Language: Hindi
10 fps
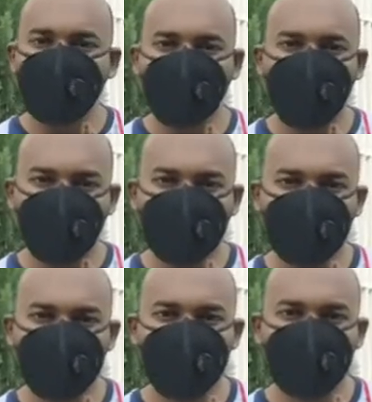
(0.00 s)
मेरे पास
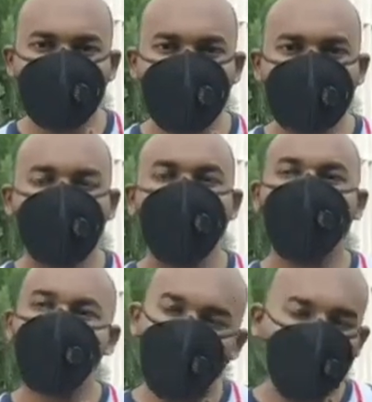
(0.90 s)
अभी
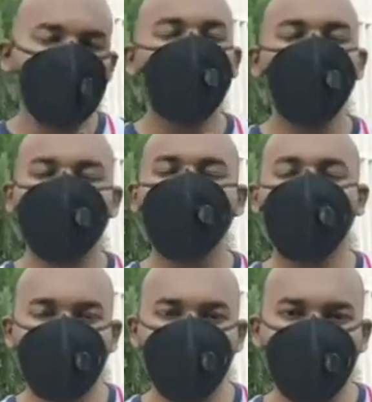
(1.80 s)
और बनने वाले हैं
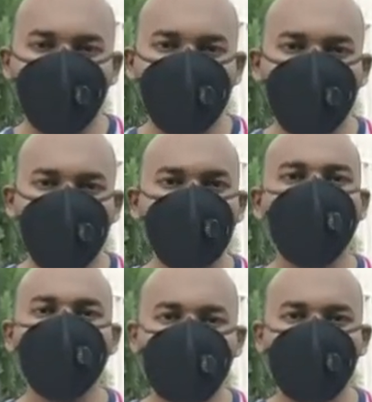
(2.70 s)
वो ये तो अभी
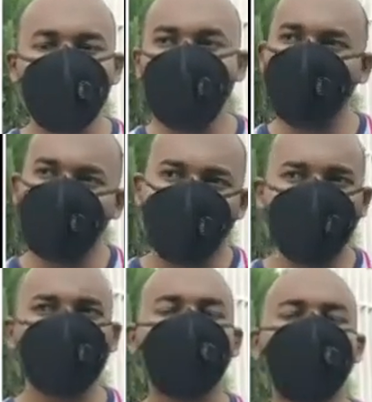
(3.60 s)
शुरुआत है अभी बहुत से हैं